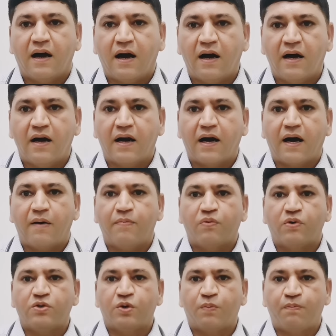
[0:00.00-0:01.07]
अगर आप
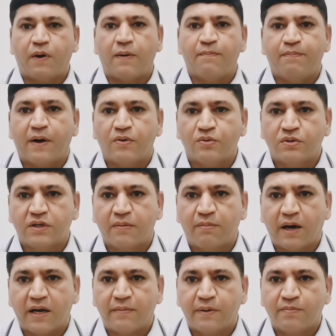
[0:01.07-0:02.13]
वो जो पंप है उसके
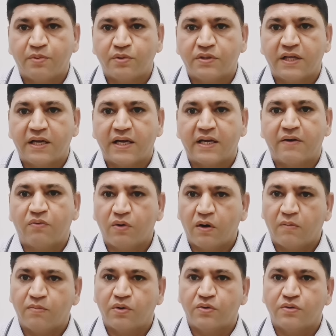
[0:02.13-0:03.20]
बारे में पूछते हैं कि वो
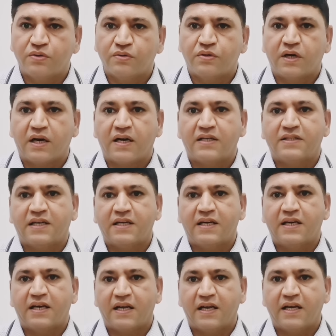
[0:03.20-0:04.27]
हमको यूज़ करना
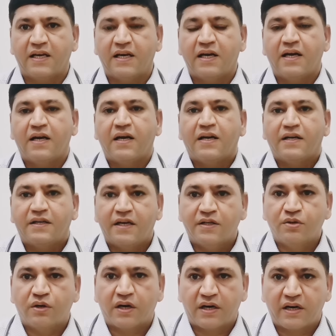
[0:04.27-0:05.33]
चाहिए कि नहीं ये
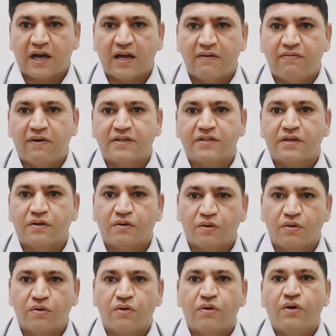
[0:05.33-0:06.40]
जो रिक्टाइल फंक्शन
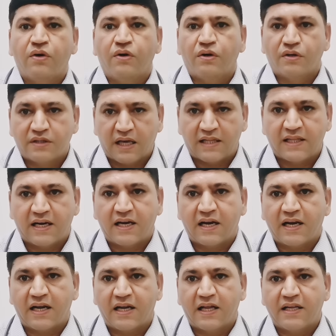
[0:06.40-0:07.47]
को ज़्यादा
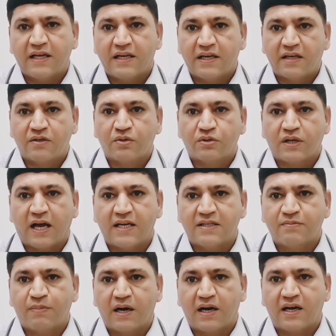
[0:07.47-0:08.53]
करने के लिए या जो
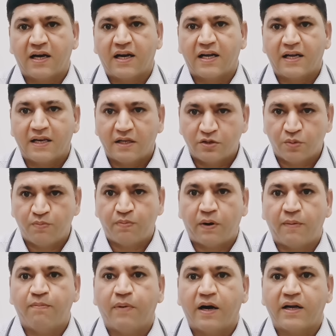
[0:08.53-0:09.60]
साइज़ बड़ा करने के लिए जो
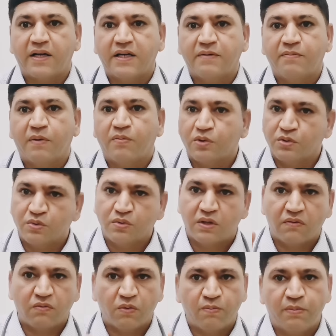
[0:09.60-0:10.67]
पंप मार्केट में मौजूद
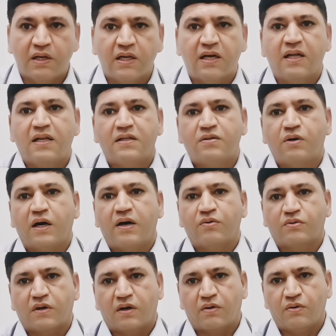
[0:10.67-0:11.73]
है वो बिल्कुल जो है
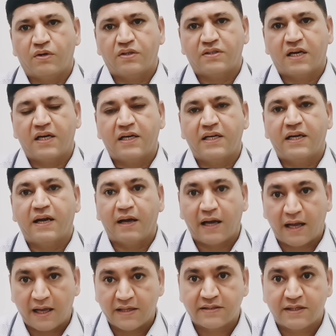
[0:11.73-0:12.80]
उसका कोई रिज़ल्ट नहीं है
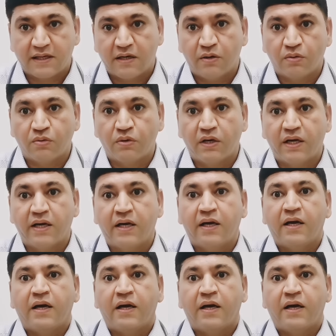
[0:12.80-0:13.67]
ऐसे लोगों ने